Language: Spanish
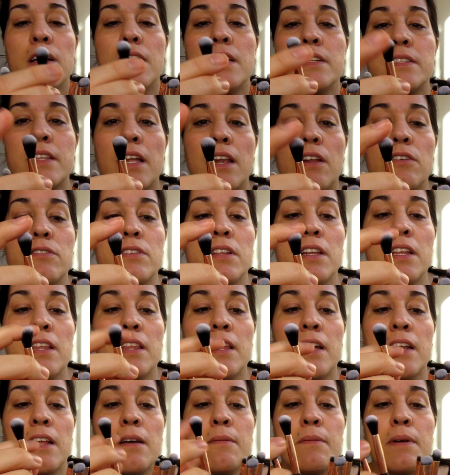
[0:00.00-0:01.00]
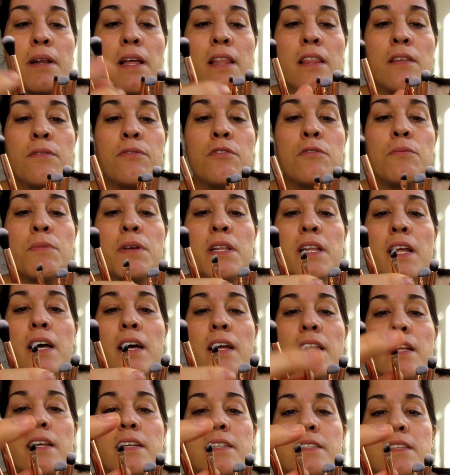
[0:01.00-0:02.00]
esta la utilizaría para
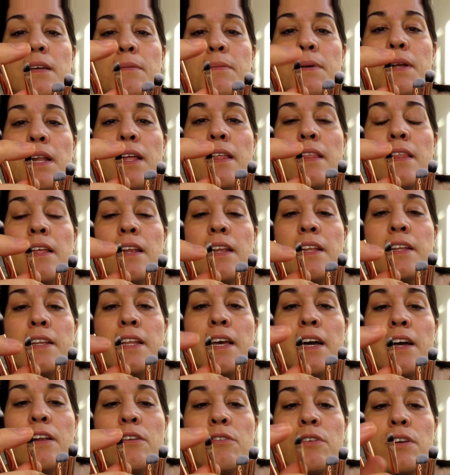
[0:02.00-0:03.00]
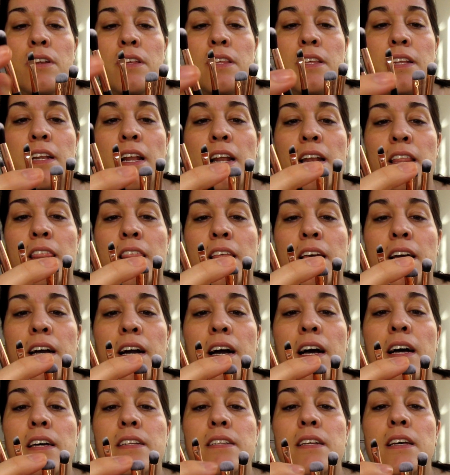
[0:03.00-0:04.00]
difuminar, esta para delinear o rellenar
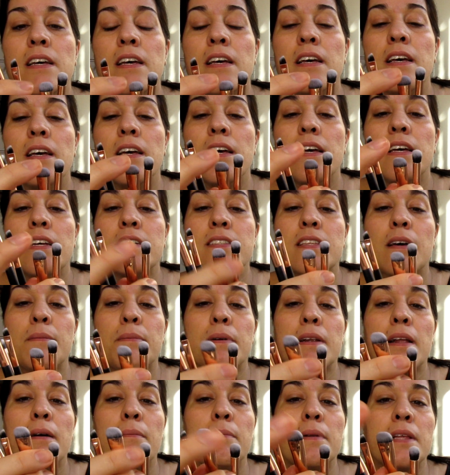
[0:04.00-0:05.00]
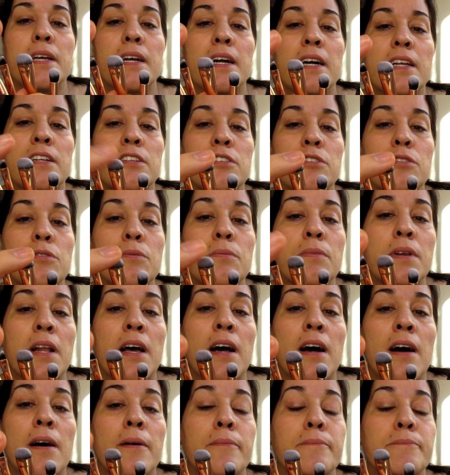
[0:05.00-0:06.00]
cejas, esta para aplicar
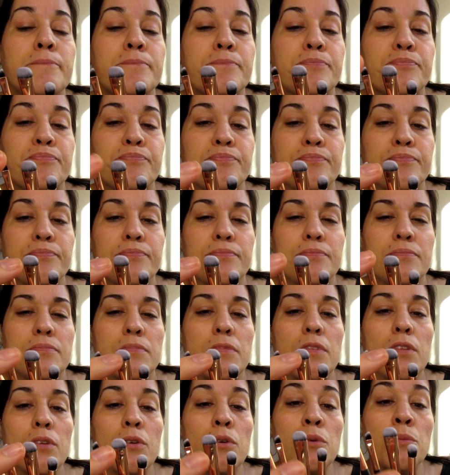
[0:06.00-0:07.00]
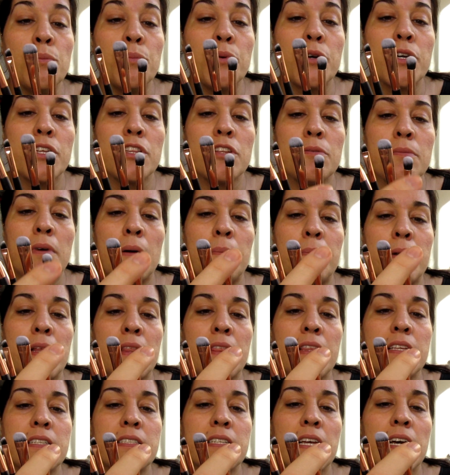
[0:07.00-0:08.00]
sombra un poquito más
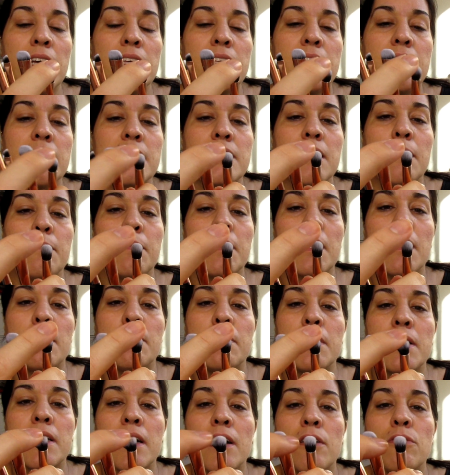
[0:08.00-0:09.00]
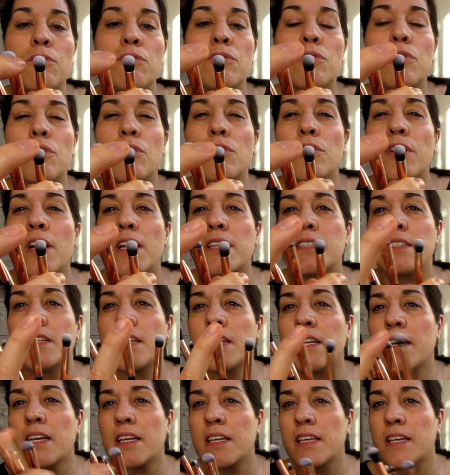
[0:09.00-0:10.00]
precisa y esta para aplicar un color
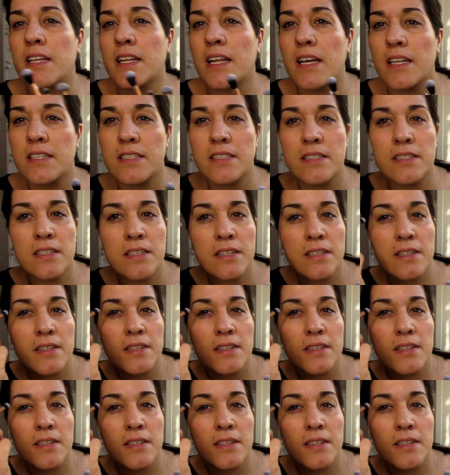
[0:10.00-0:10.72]
así que quieras